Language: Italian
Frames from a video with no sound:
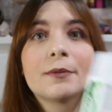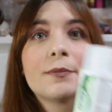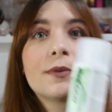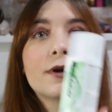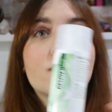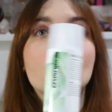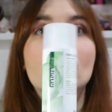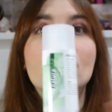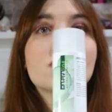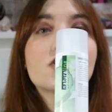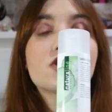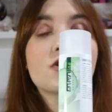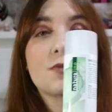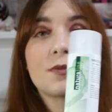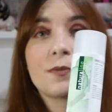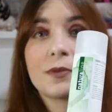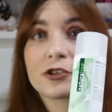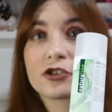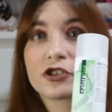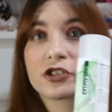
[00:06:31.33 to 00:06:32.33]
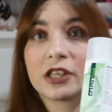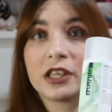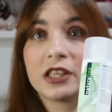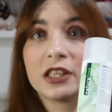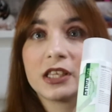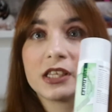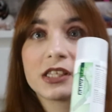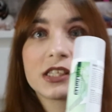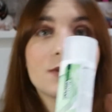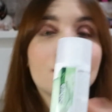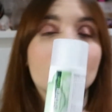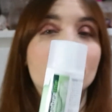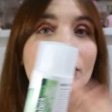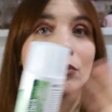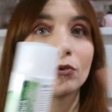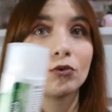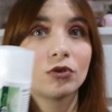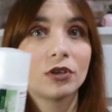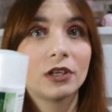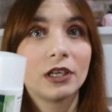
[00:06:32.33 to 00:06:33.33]
però questo mi piace tantissimo tra
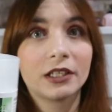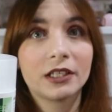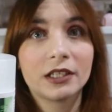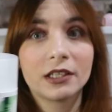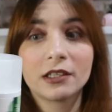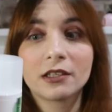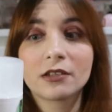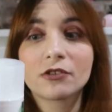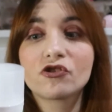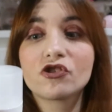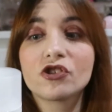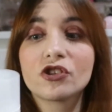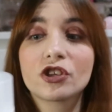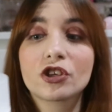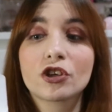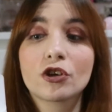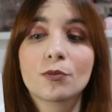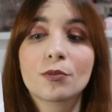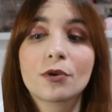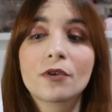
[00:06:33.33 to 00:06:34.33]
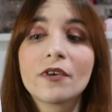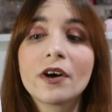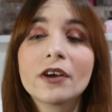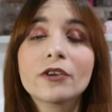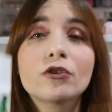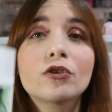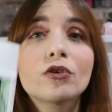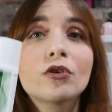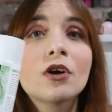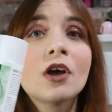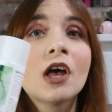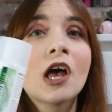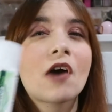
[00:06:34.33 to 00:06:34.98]
tutti i lati detergenti che ho provato,